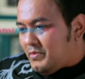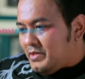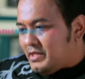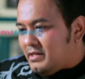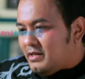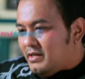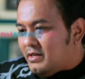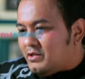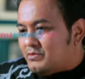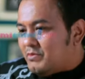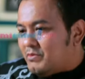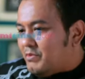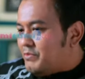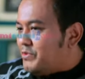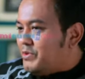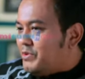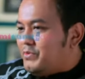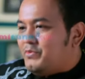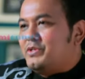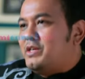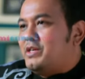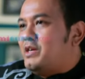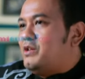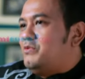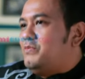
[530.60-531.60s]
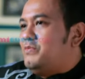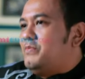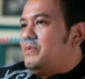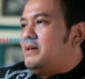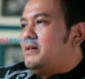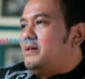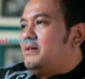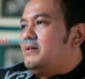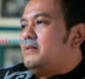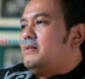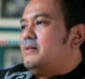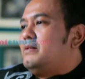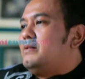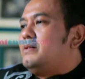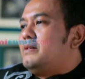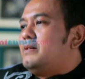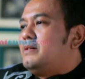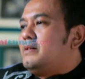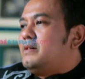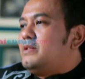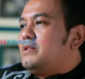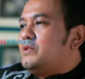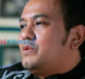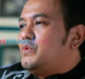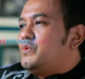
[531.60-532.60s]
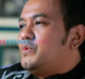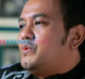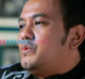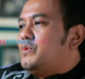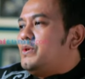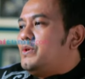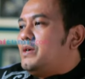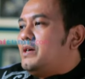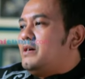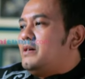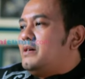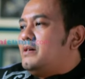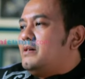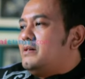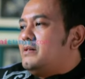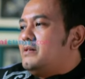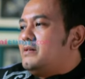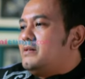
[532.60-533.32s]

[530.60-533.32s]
apa 350 ribu saya lupa itu kurang